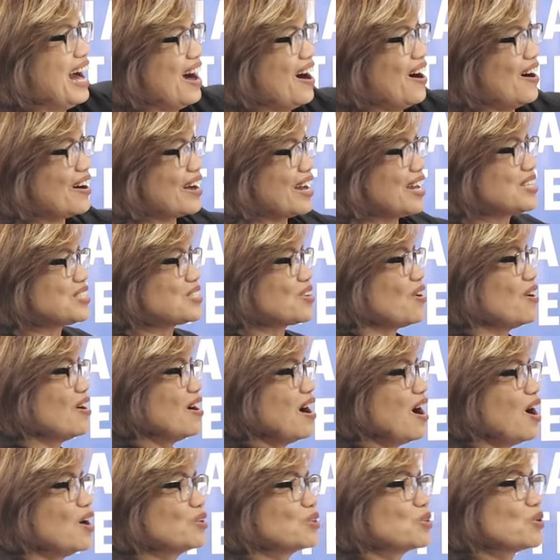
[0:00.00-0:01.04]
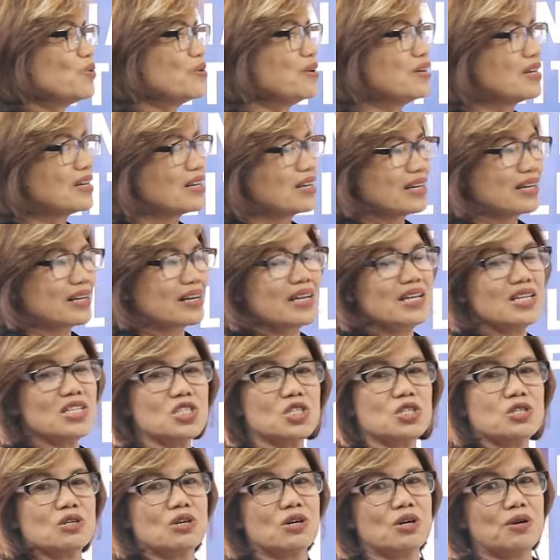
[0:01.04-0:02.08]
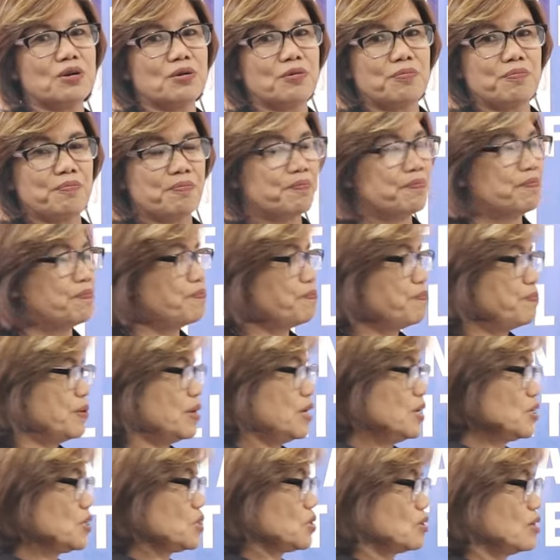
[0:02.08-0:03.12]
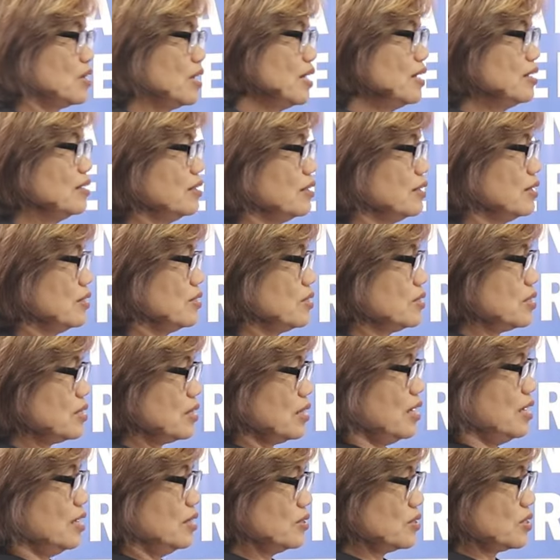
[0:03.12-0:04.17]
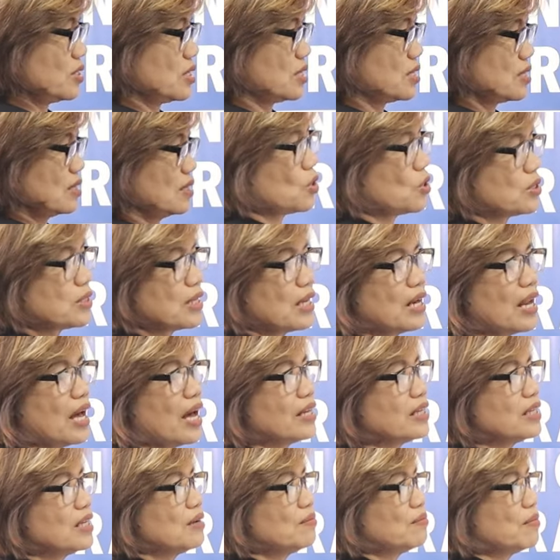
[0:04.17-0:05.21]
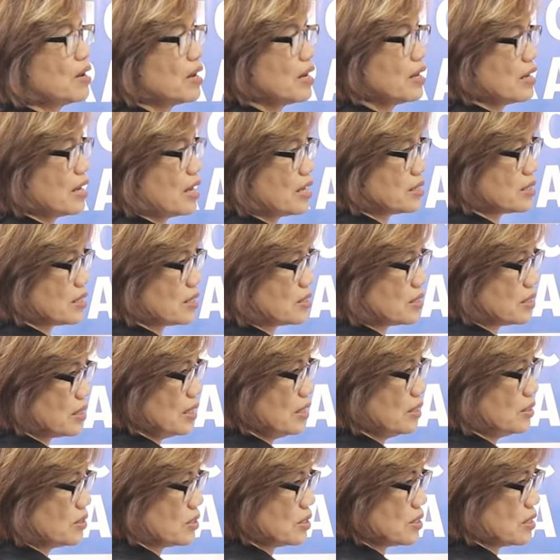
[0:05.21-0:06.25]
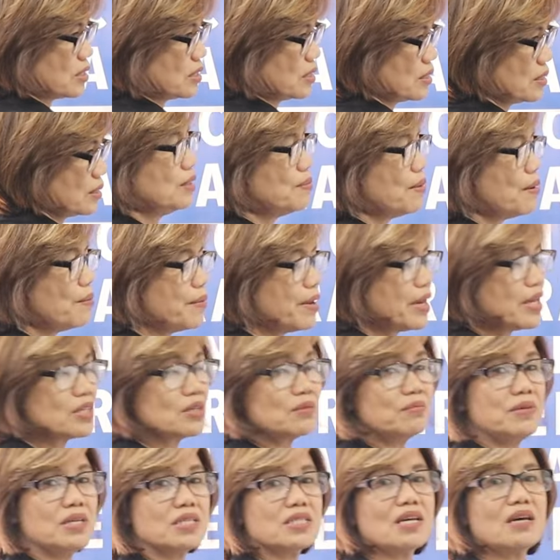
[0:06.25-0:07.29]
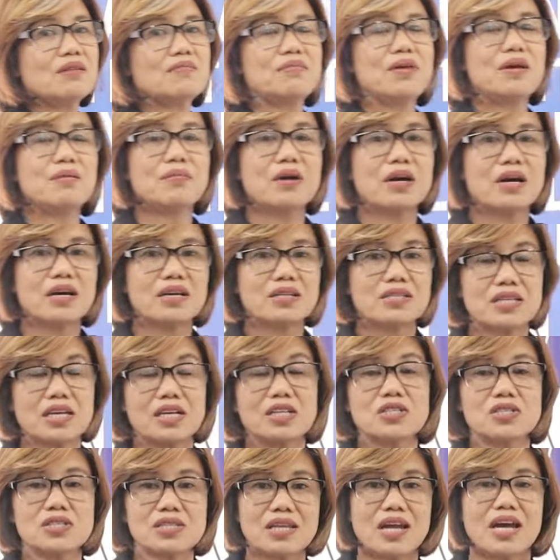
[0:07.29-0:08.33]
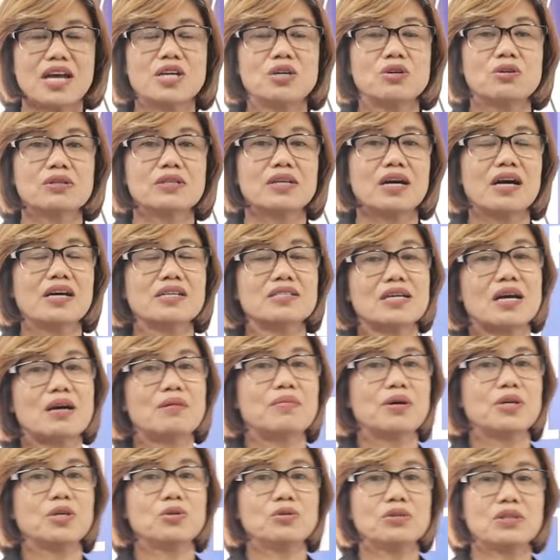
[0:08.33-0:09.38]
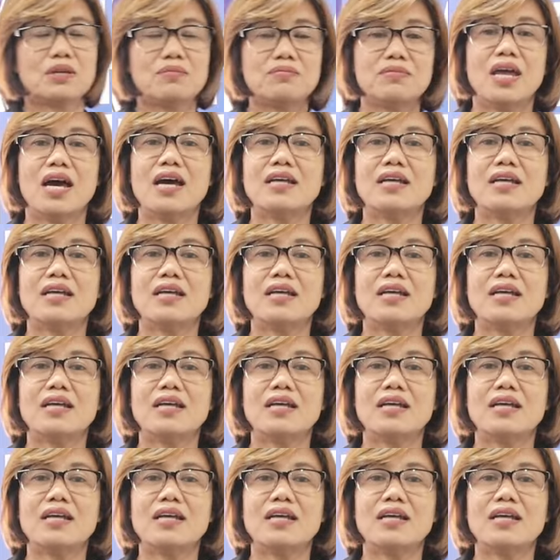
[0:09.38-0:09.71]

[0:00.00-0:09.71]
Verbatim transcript: Okay, so how to increase your personal sales. So sa lahat ng mga nasa sales, 'di ba may, misan may mga sales tayo na kasama yung team